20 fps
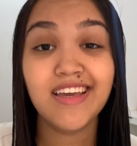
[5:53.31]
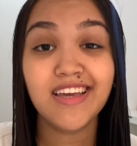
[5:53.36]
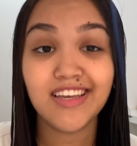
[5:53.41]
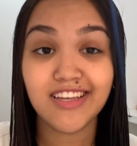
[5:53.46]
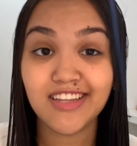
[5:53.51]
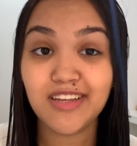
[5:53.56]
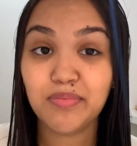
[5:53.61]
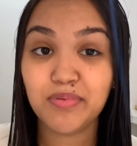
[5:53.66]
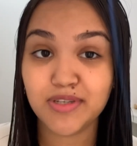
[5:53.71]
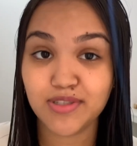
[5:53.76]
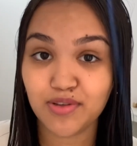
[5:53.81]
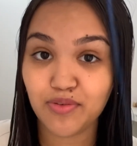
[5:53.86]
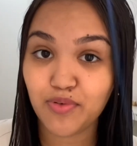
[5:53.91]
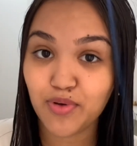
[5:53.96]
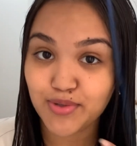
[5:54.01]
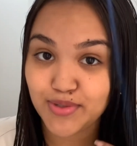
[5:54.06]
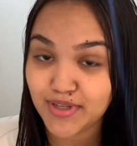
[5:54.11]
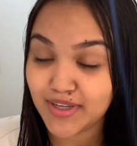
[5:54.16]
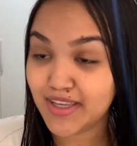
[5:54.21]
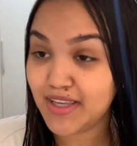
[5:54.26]
E depois eu
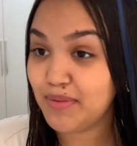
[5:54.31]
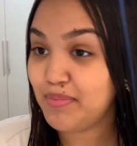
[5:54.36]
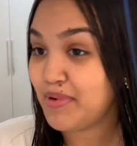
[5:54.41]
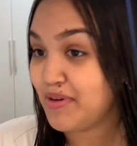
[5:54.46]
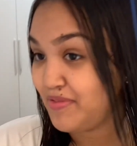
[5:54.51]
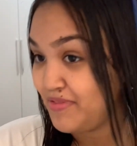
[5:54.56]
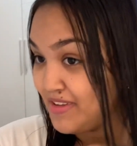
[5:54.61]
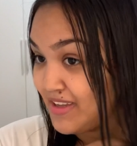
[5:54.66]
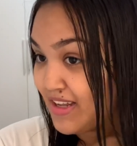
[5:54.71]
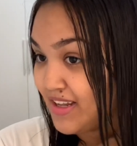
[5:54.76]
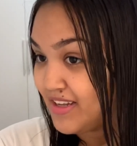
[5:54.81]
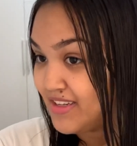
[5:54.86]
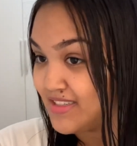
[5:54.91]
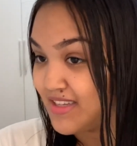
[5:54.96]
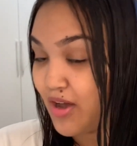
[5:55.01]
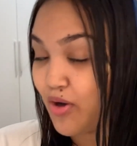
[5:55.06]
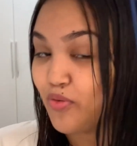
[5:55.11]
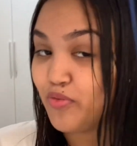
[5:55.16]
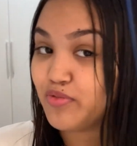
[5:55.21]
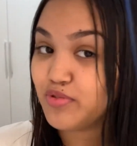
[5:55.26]
volto aqui pra
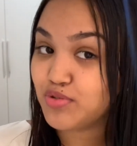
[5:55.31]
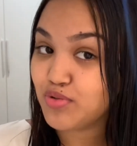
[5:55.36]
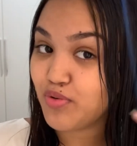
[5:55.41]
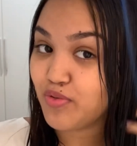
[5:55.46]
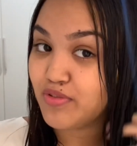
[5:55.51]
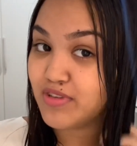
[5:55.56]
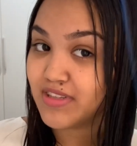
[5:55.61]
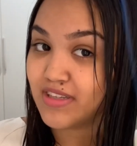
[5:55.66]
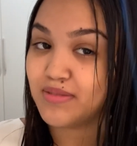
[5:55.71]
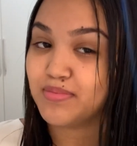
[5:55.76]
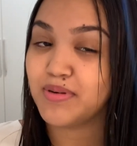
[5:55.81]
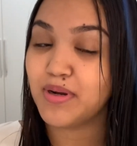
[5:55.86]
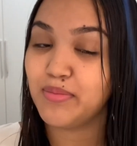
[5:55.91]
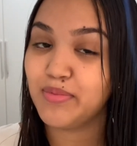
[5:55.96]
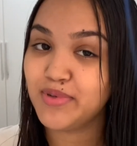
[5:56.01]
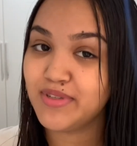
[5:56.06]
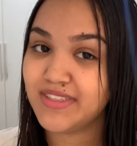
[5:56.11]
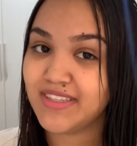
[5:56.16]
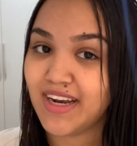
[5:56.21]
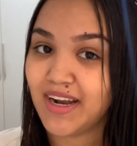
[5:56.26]
finalizar o vídeo com vocês pra
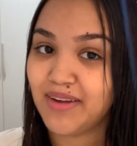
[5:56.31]
mostrar.